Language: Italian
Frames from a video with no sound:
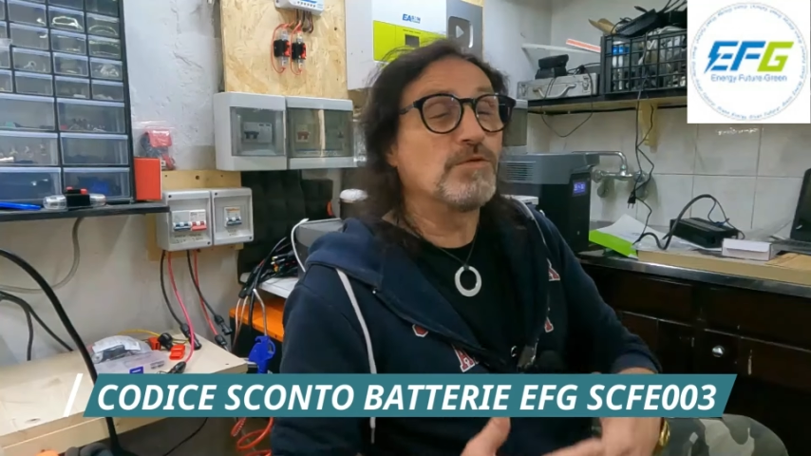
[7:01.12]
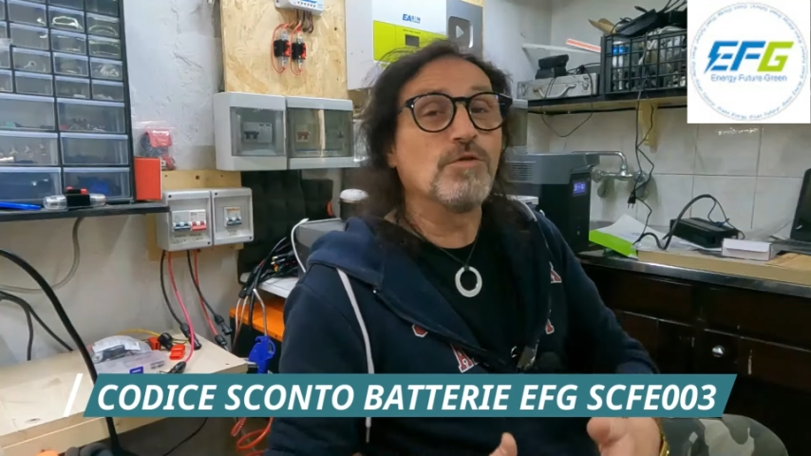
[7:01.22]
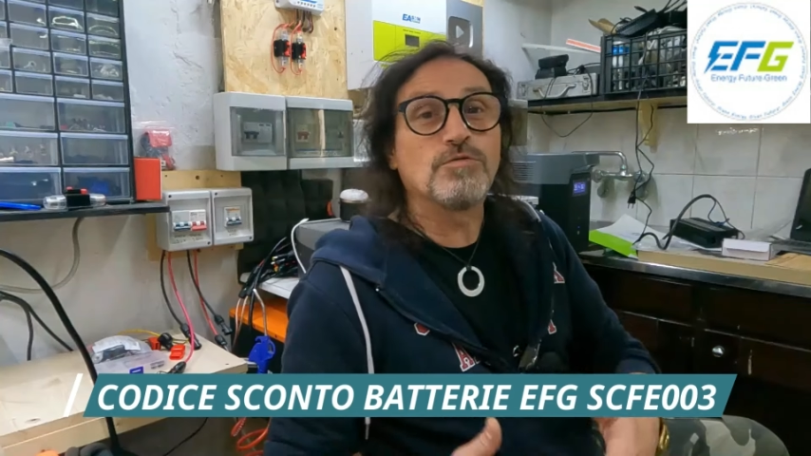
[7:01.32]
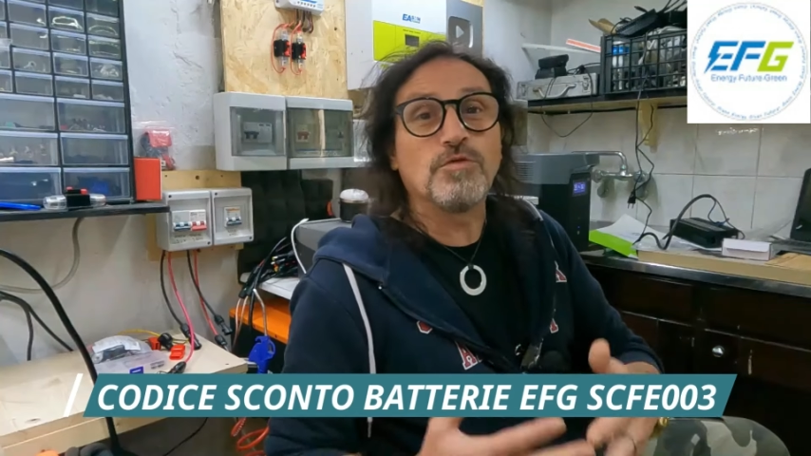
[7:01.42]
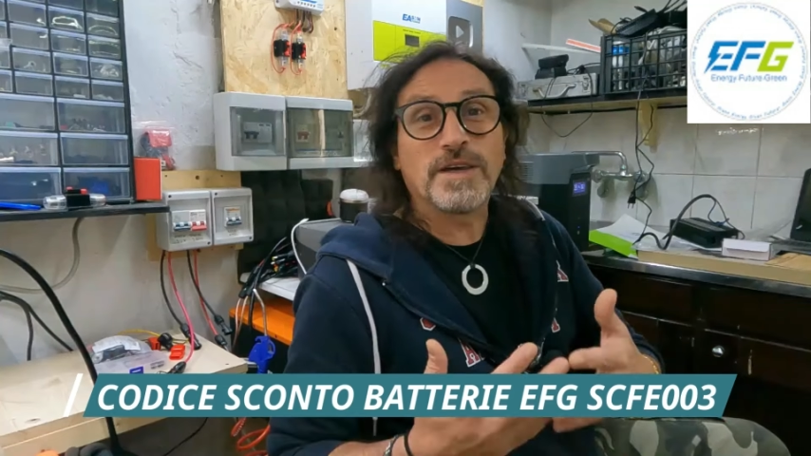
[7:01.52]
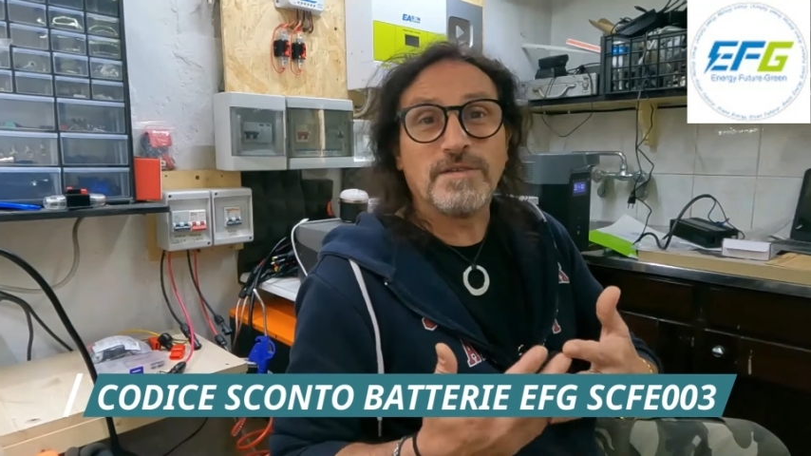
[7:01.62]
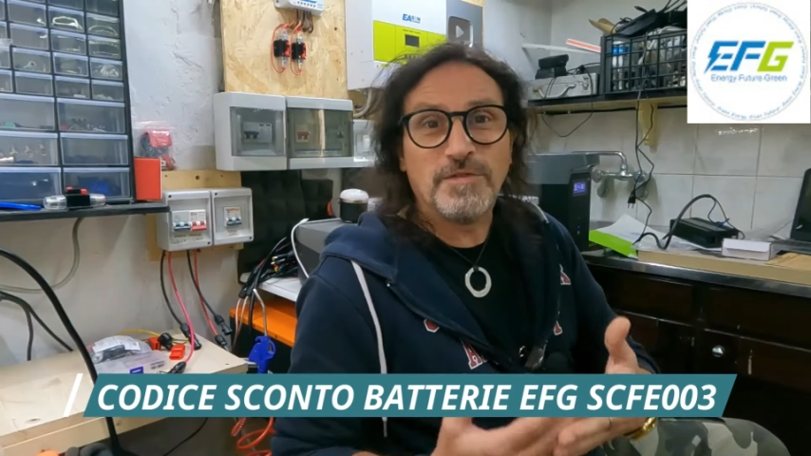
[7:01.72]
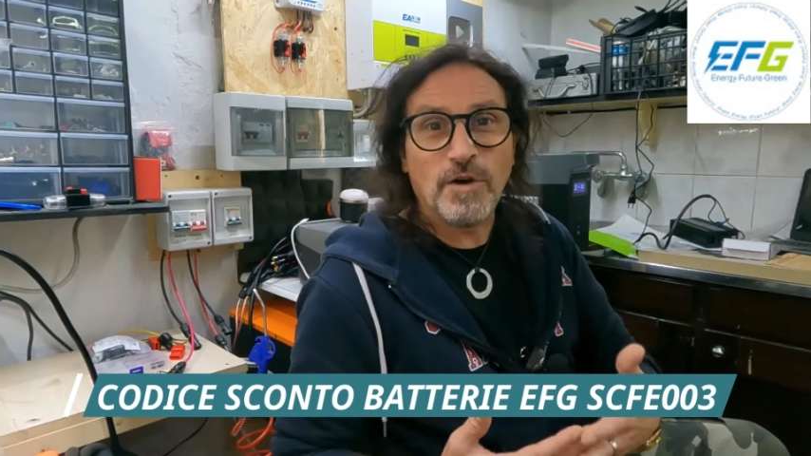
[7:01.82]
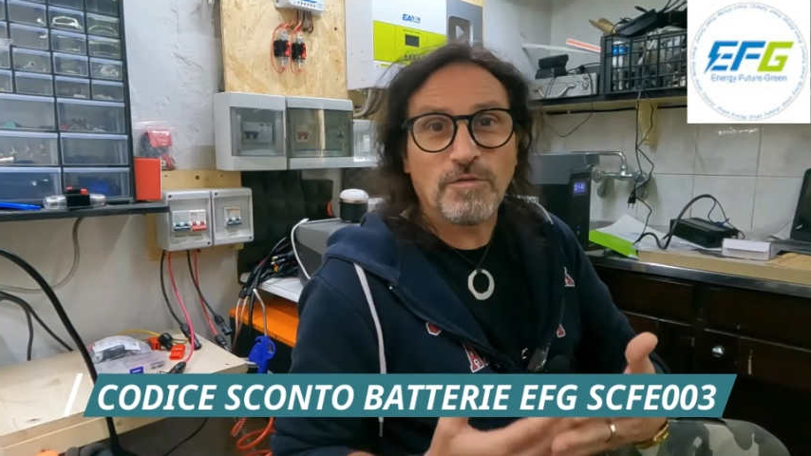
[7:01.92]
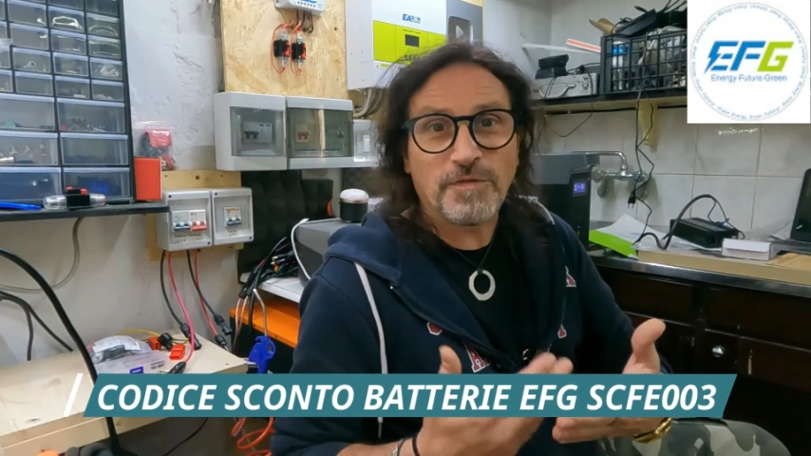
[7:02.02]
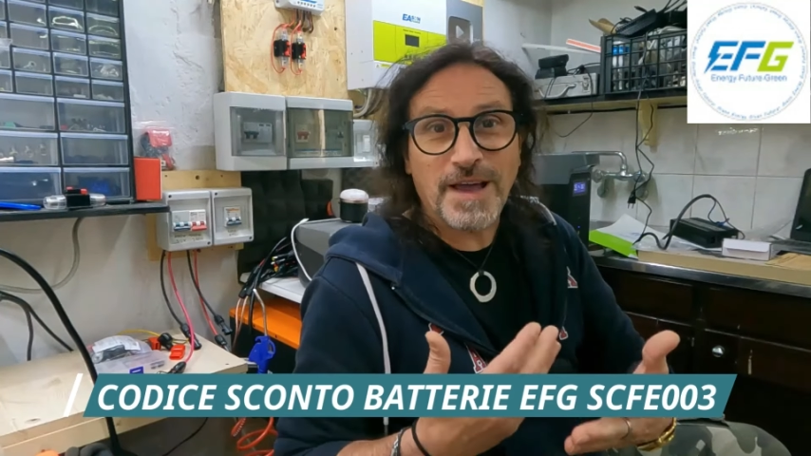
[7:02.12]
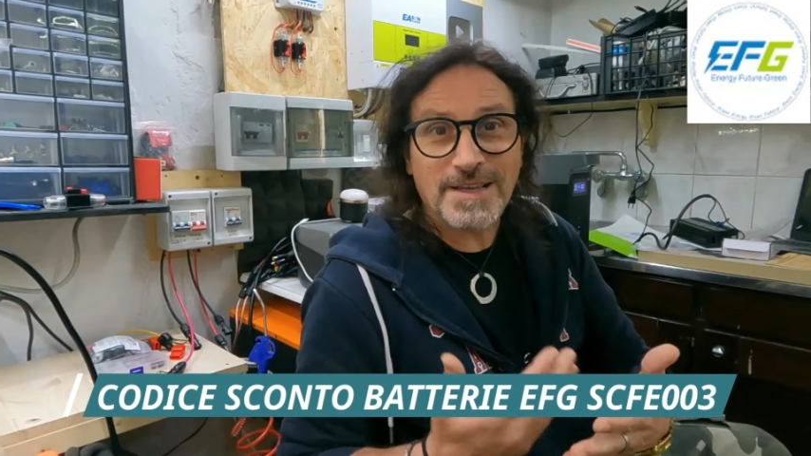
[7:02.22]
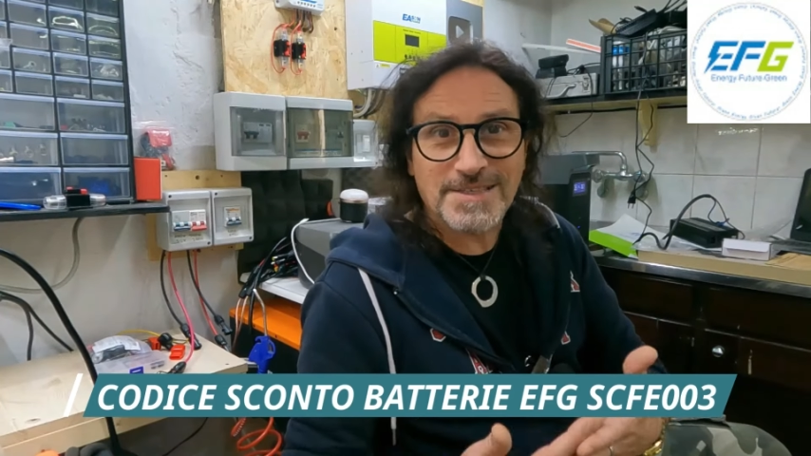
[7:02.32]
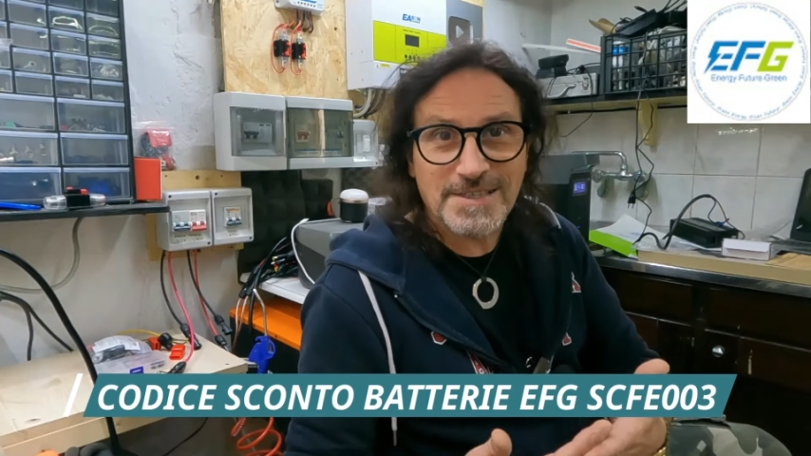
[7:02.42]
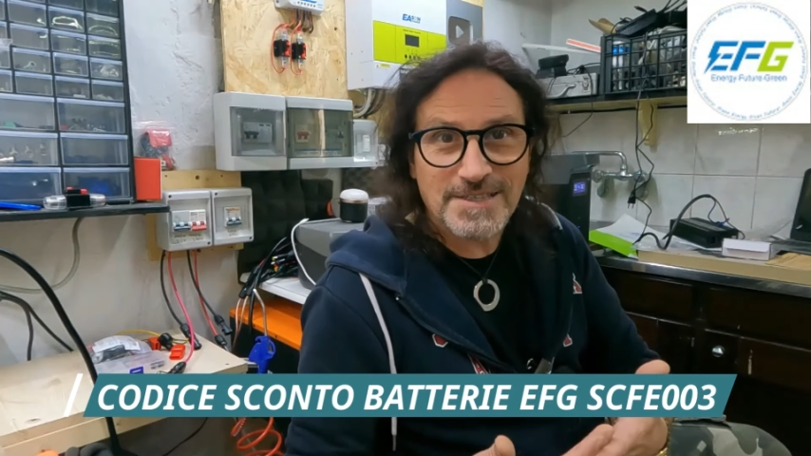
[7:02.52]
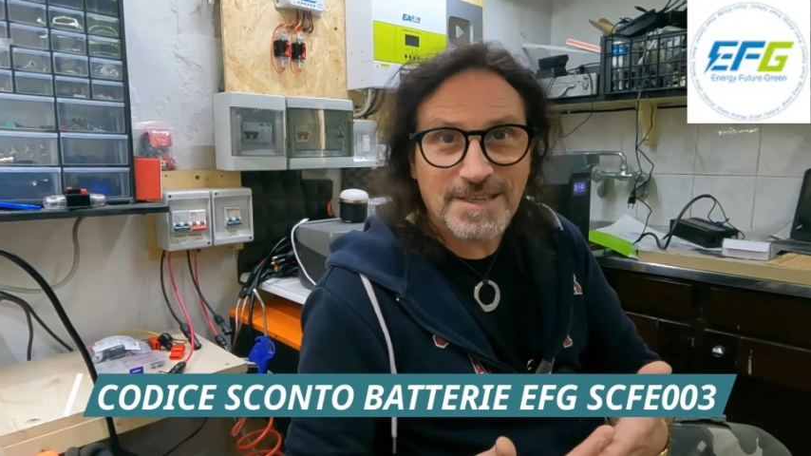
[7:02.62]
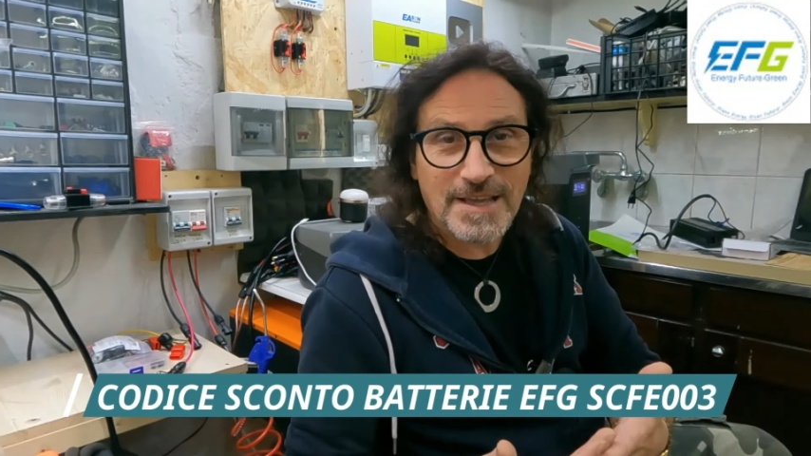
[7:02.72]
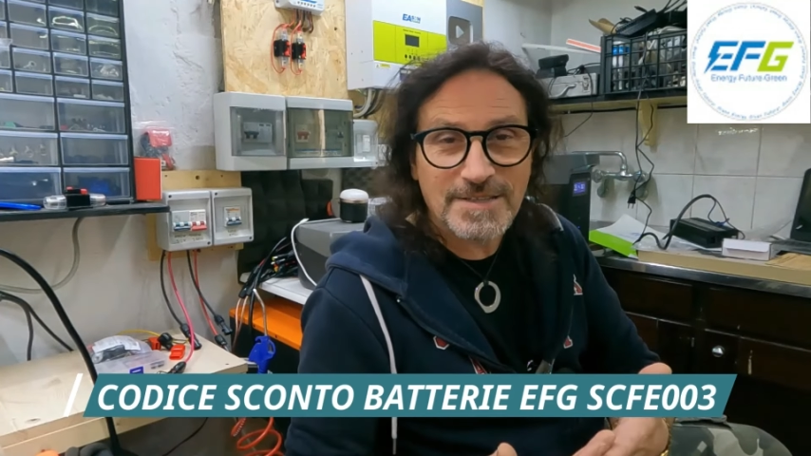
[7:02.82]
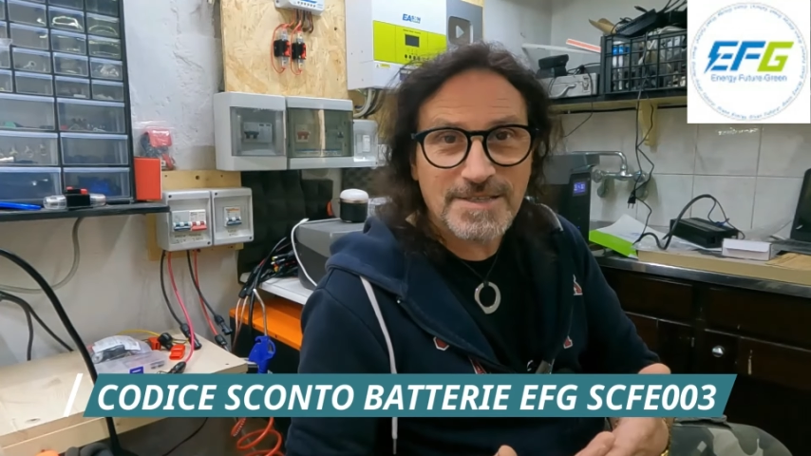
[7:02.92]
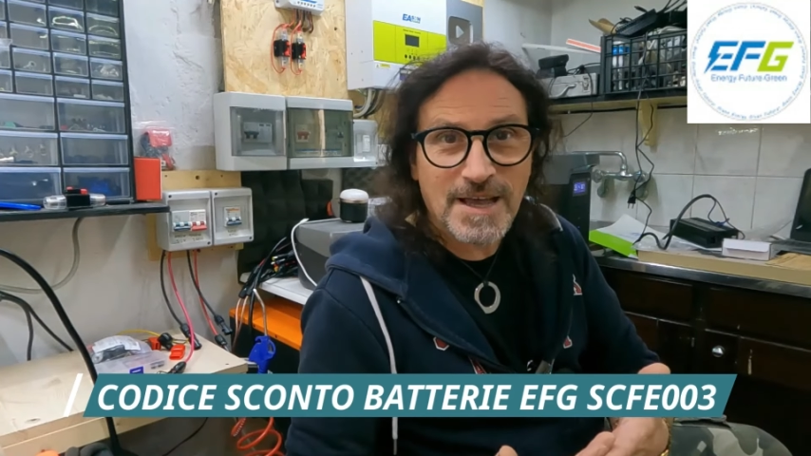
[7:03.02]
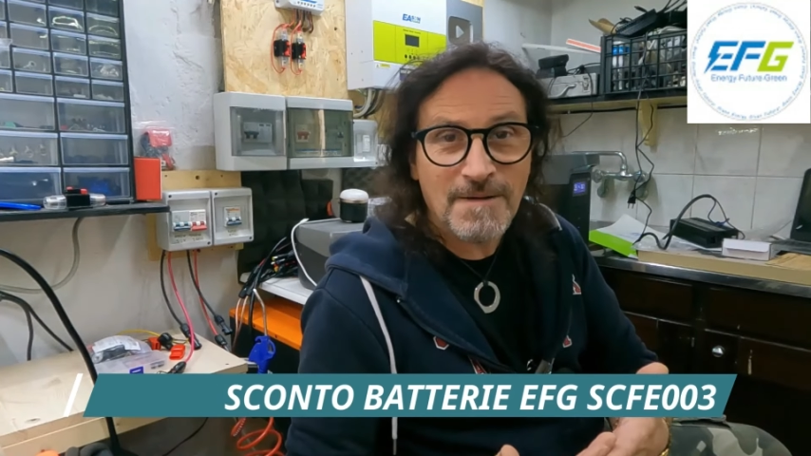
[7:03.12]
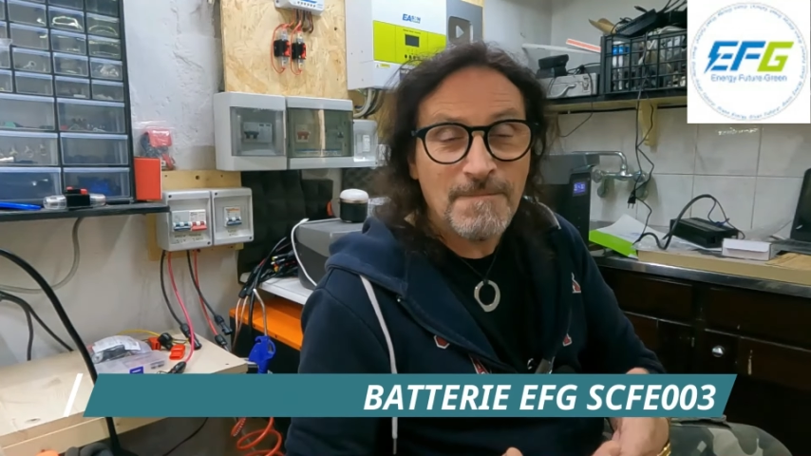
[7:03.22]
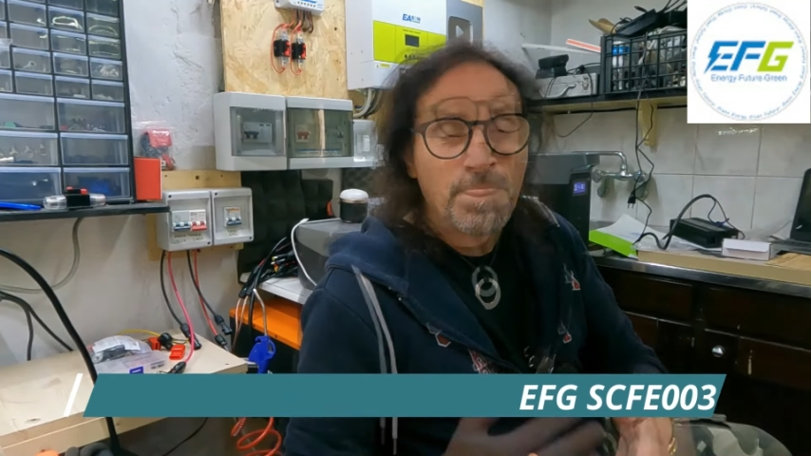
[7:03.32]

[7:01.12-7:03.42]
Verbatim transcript: un prodotto che vi offre assistenza,